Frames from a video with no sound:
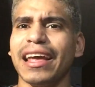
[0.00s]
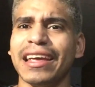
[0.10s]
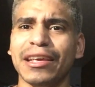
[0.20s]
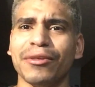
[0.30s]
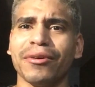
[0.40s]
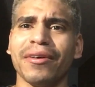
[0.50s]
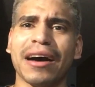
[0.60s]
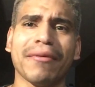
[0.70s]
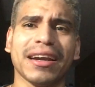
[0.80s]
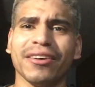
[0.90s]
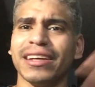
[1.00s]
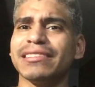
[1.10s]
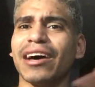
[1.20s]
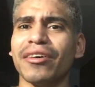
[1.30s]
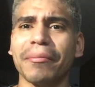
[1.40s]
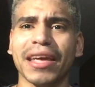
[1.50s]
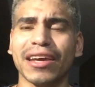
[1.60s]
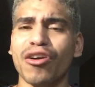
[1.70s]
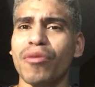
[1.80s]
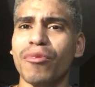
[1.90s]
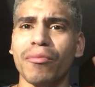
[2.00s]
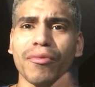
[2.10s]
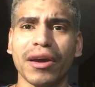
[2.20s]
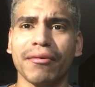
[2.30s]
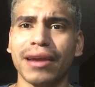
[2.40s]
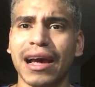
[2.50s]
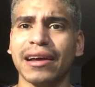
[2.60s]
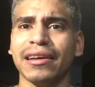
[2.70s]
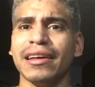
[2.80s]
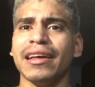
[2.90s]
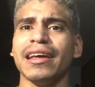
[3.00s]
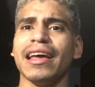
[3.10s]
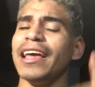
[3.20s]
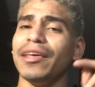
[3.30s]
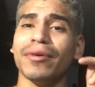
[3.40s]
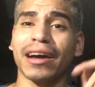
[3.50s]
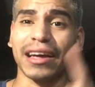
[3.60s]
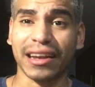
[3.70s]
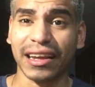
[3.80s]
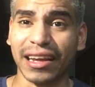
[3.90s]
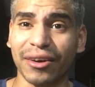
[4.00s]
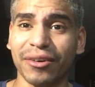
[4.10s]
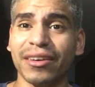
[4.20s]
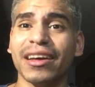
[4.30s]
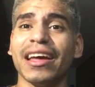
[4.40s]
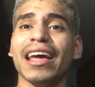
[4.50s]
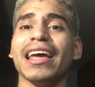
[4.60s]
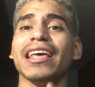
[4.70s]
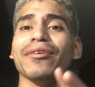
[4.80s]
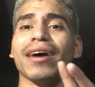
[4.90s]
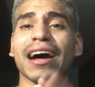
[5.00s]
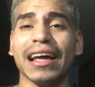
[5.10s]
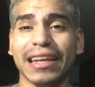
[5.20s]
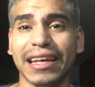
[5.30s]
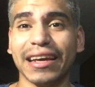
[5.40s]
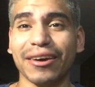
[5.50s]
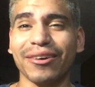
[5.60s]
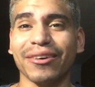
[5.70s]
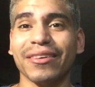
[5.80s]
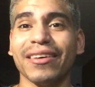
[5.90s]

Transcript: He ido a varios estados de México como Puebla, he ido a Guerrero, he ido a Jalisco,